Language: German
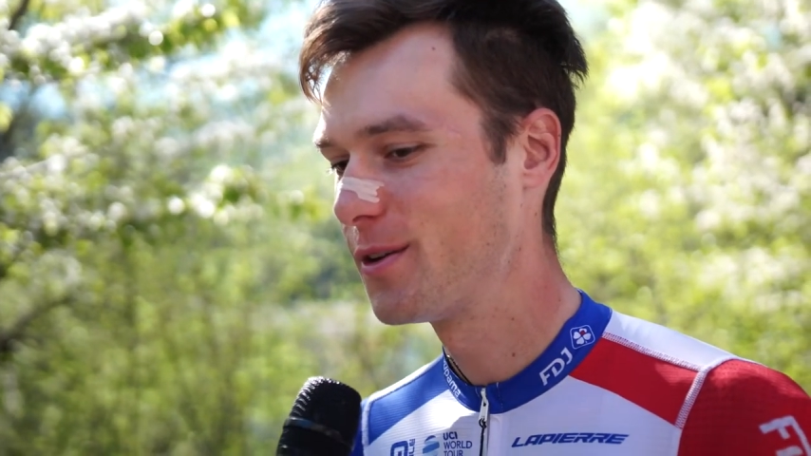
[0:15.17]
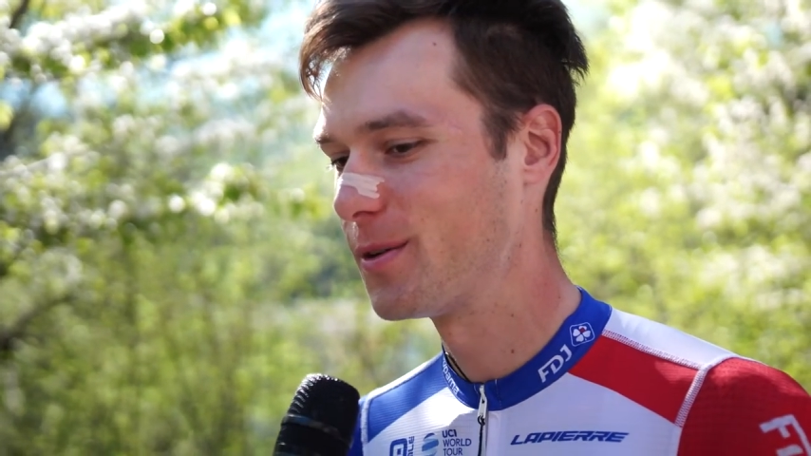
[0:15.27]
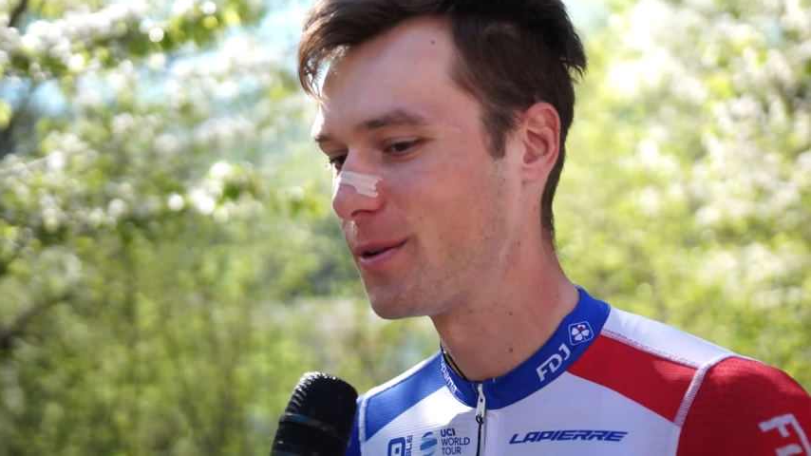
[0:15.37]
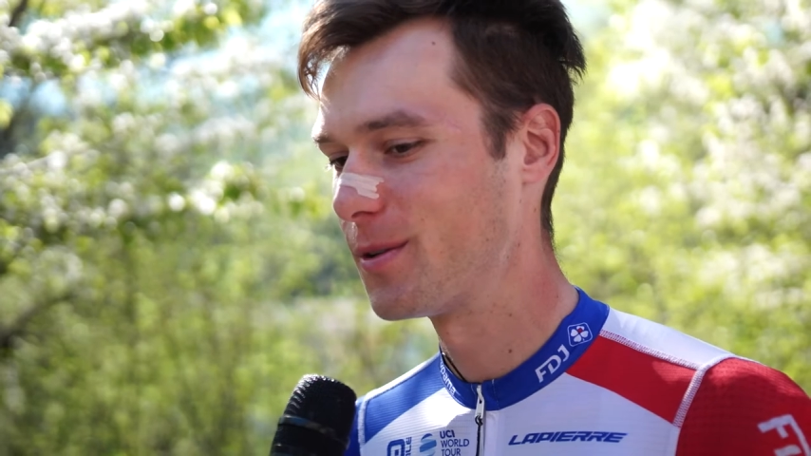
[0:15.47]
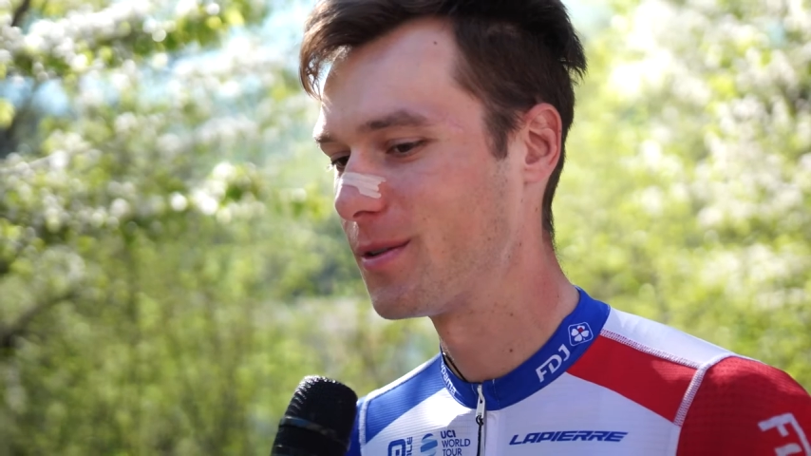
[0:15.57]

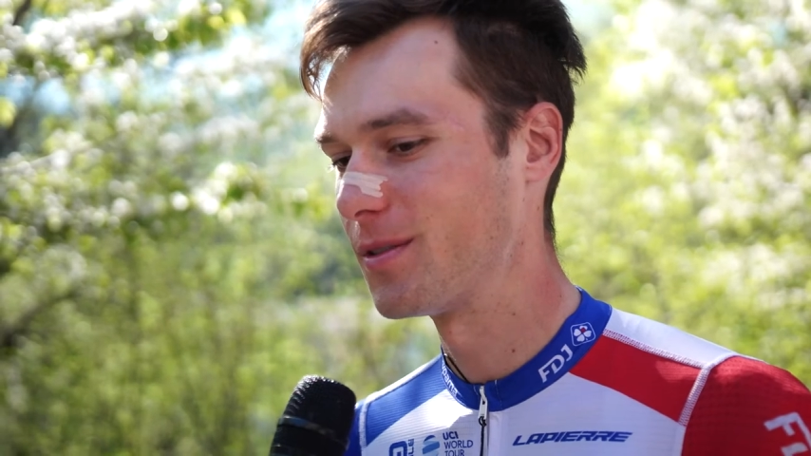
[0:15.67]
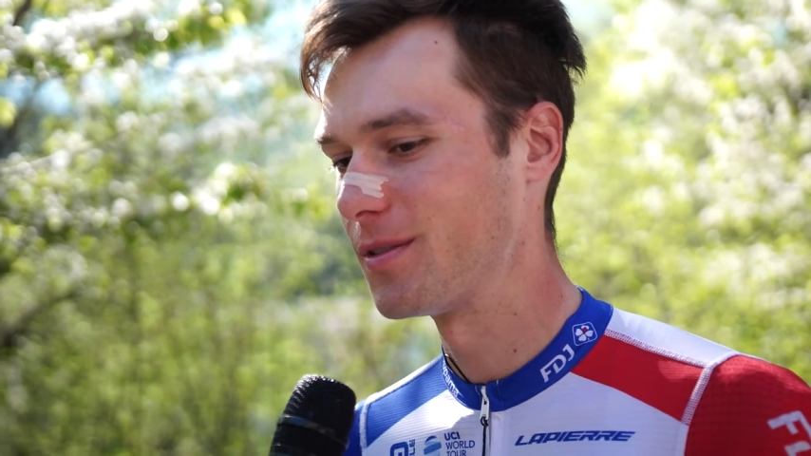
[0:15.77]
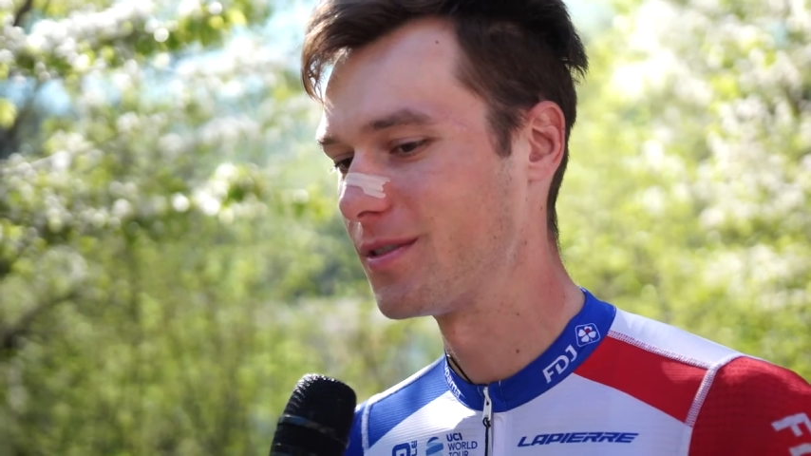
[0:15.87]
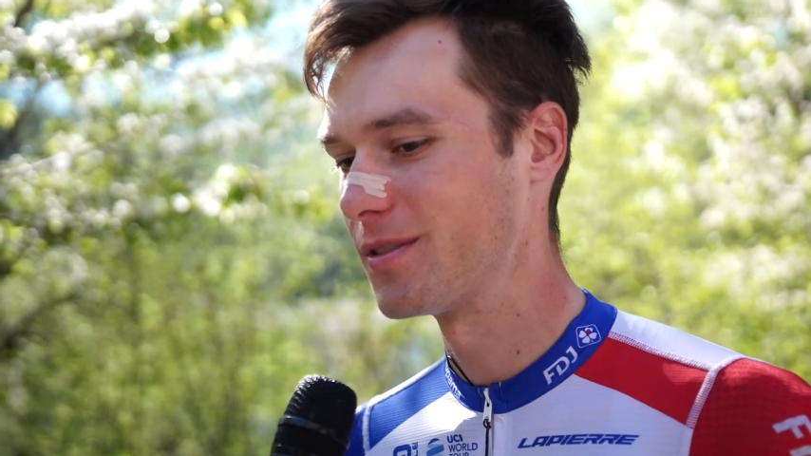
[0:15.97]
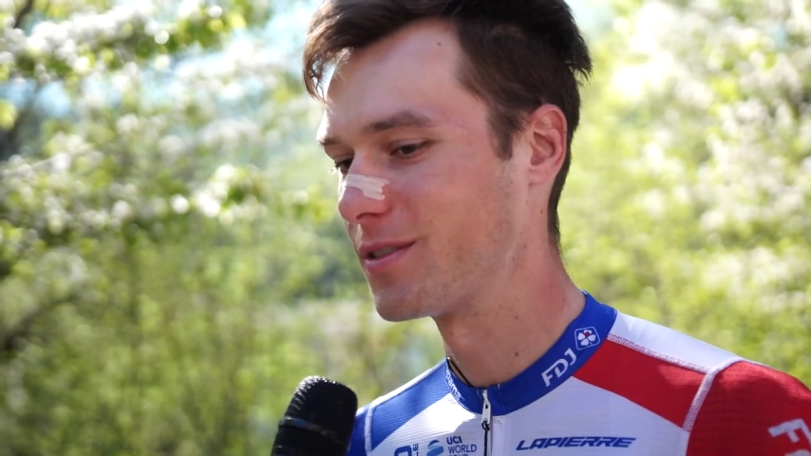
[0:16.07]

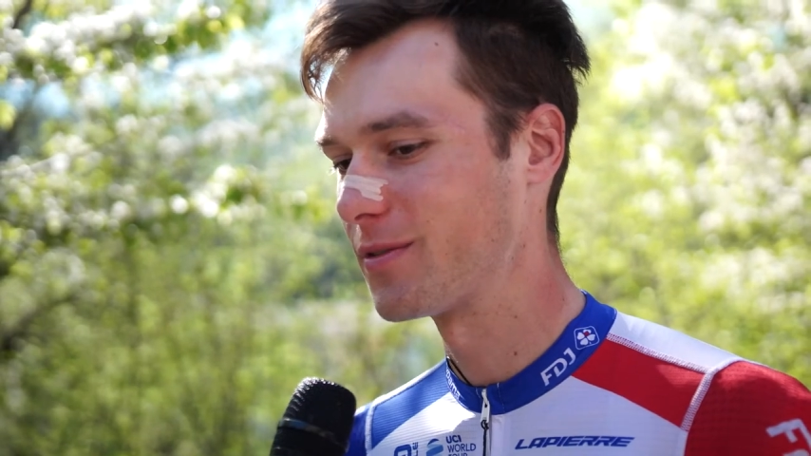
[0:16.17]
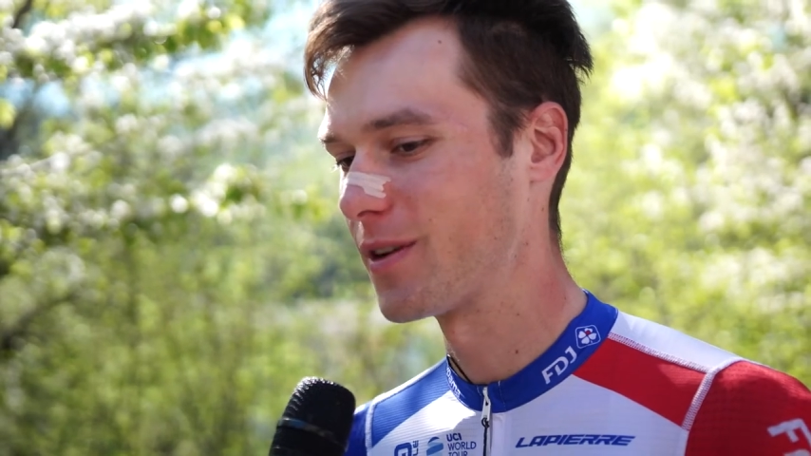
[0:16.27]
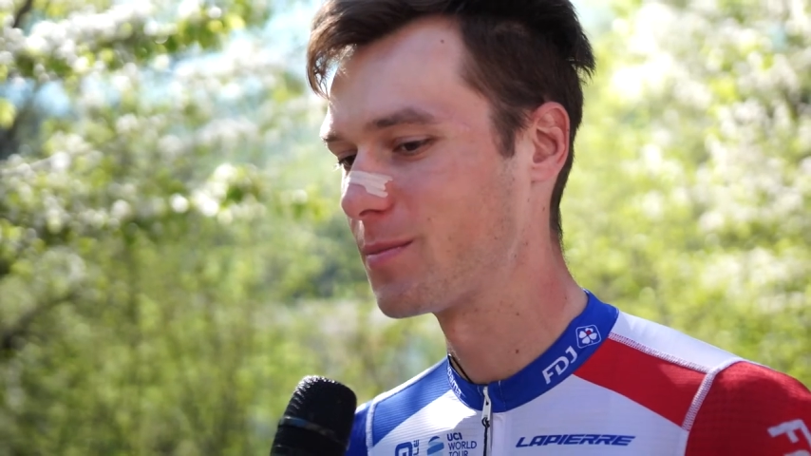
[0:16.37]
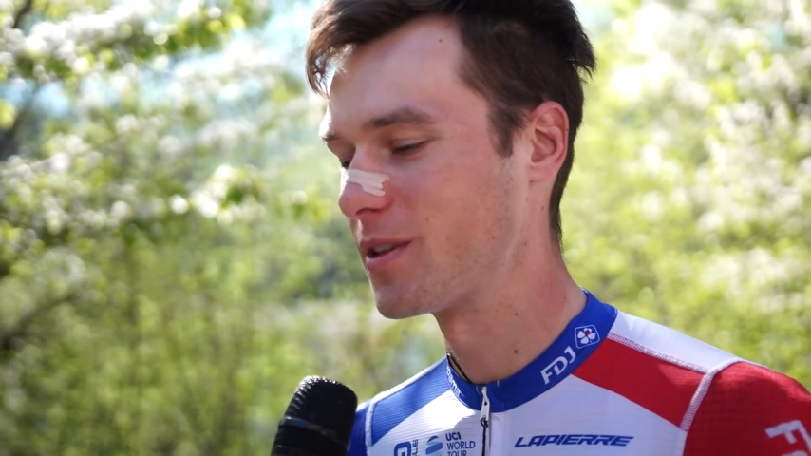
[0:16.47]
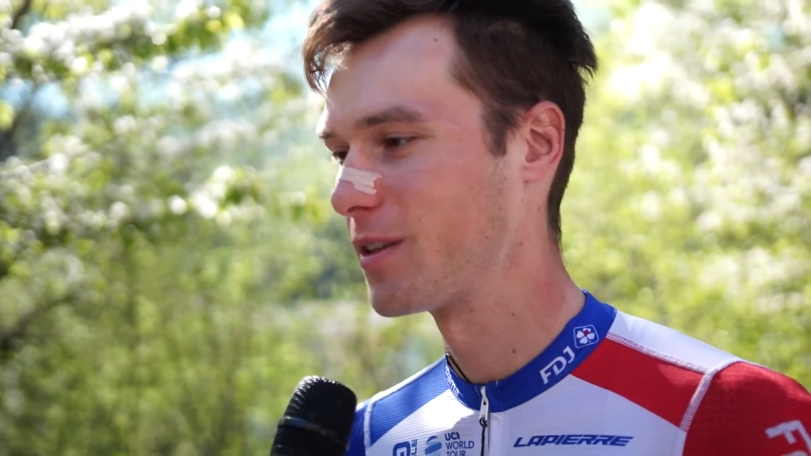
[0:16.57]
Und es
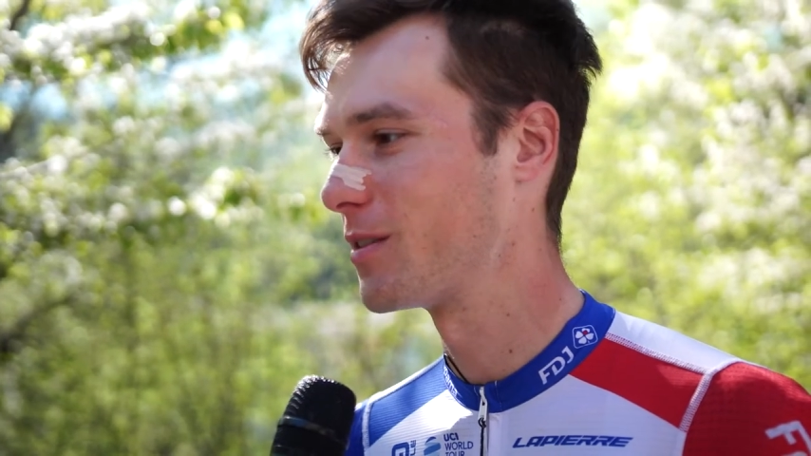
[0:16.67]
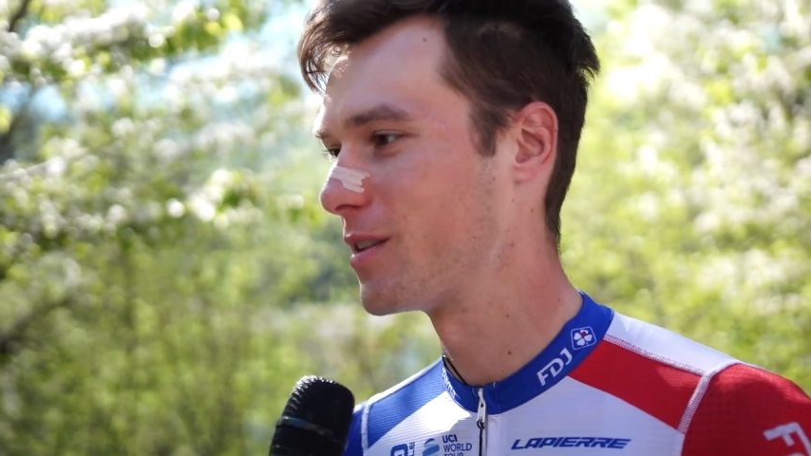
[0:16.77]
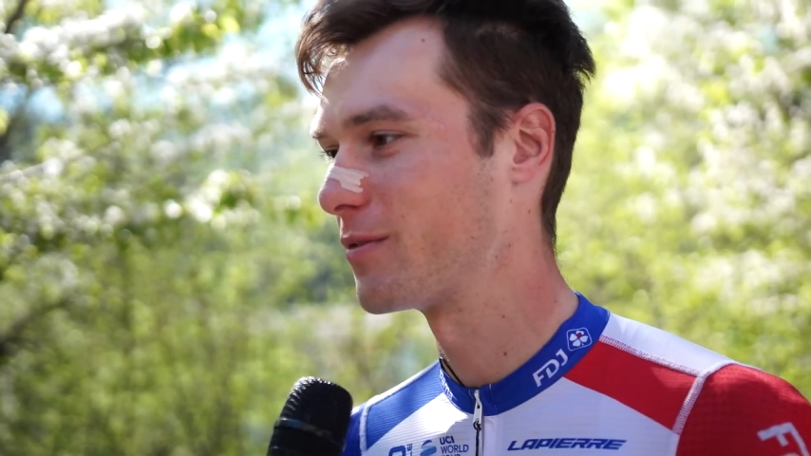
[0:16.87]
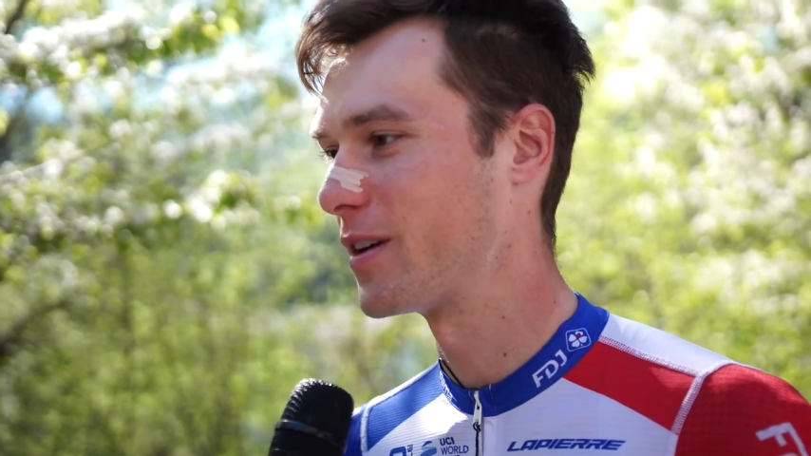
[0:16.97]
freut mich natürlich,